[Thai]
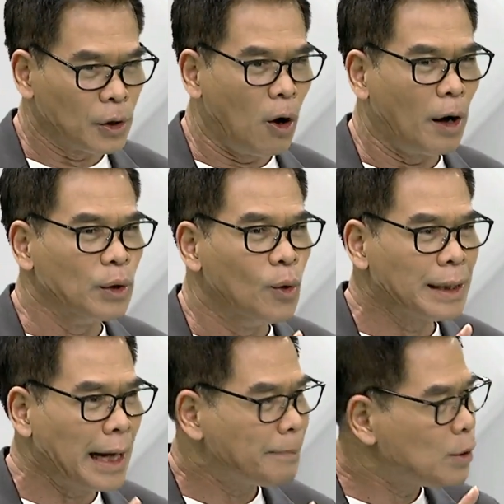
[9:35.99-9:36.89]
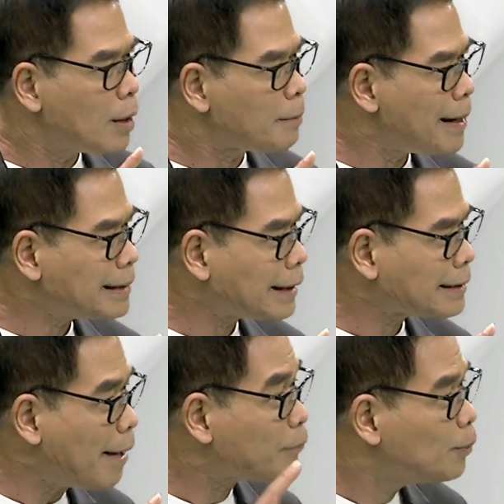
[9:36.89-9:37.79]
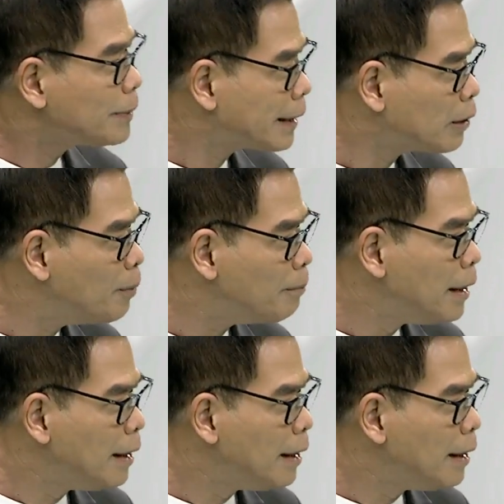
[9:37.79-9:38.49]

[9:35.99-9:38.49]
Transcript: รอดูนะครับ ช่วงประมาณสักสามทุ่มสี่ทุ่ม